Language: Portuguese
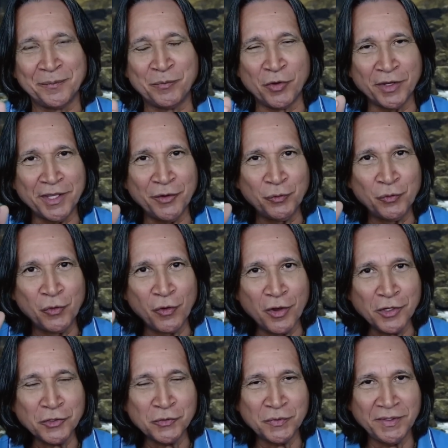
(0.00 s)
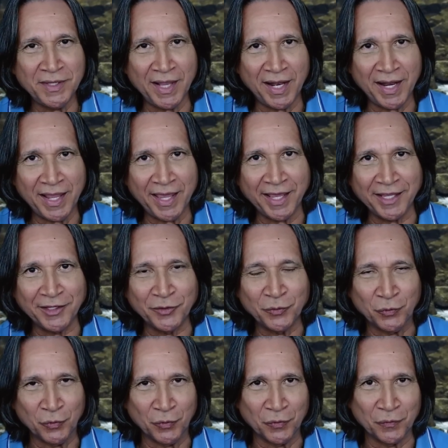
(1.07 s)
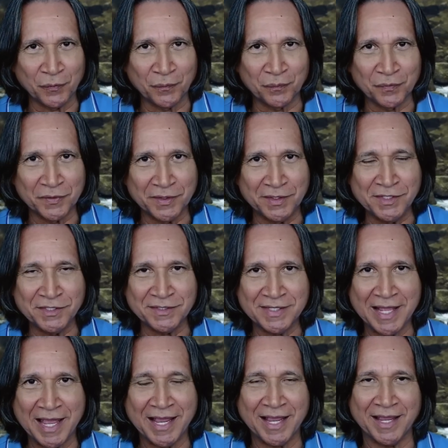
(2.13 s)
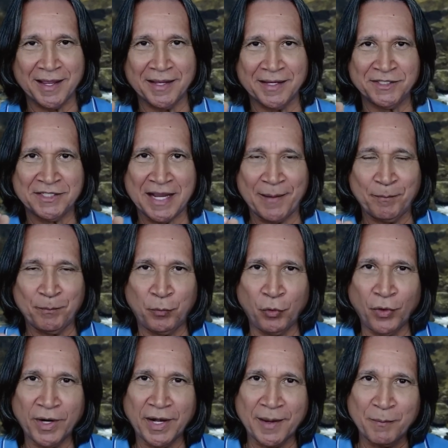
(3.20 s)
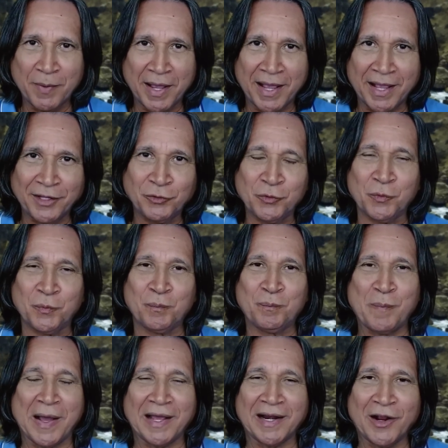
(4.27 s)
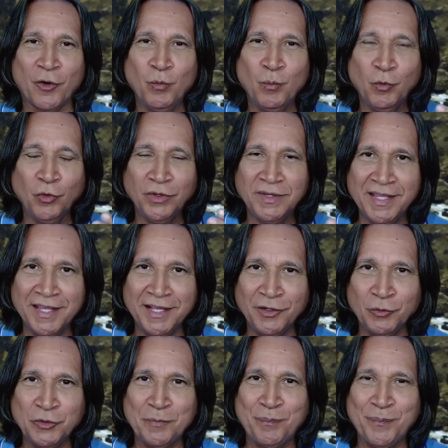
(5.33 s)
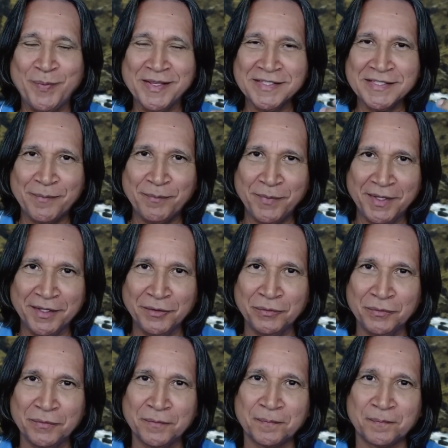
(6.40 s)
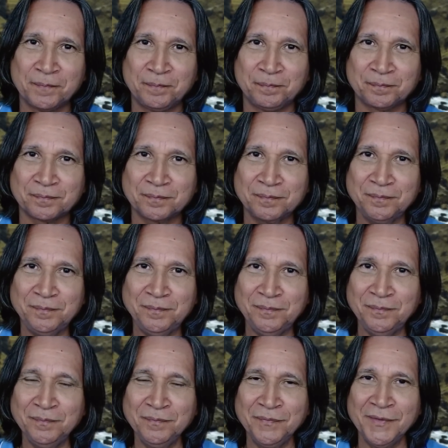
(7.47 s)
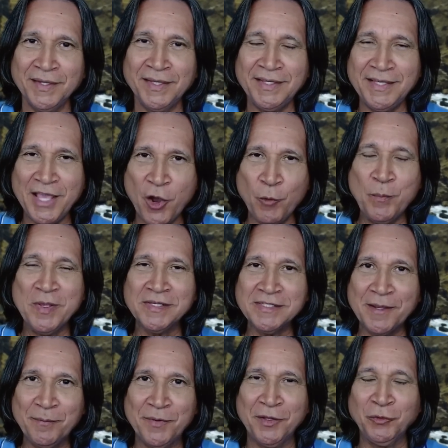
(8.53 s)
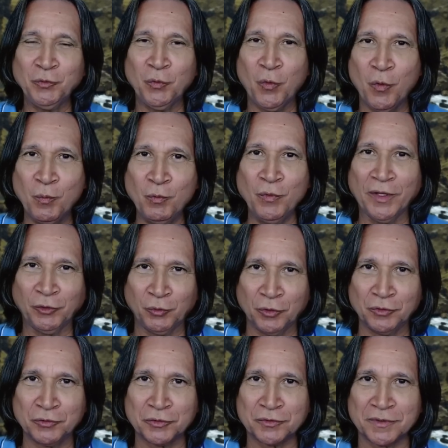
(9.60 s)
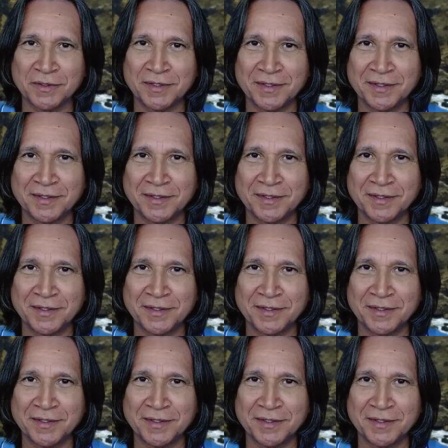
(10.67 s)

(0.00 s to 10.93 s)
porque o nosso intelecto está já programado para um modelo de pensamento que é o pensamento comum a todos.